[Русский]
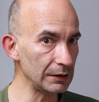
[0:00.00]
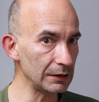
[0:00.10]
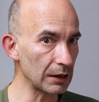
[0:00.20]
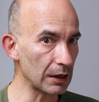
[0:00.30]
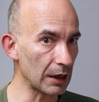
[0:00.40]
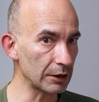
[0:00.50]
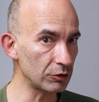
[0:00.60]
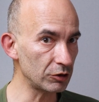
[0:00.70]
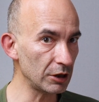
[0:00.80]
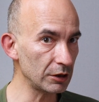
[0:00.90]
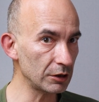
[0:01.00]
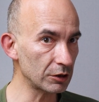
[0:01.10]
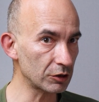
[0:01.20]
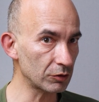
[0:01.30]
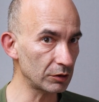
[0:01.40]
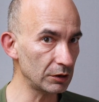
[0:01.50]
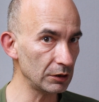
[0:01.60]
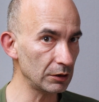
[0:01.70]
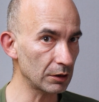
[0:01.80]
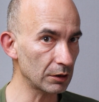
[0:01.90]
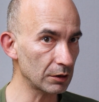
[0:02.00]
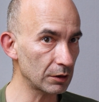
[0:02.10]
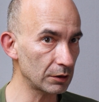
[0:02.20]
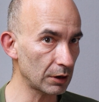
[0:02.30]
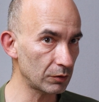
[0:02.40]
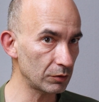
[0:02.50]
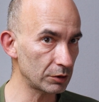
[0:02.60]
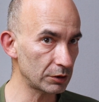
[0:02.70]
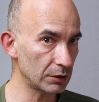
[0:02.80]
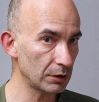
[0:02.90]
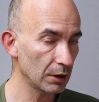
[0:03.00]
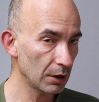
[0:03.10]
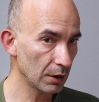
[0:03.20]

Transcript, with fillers: и ощущение, что ты э, находишься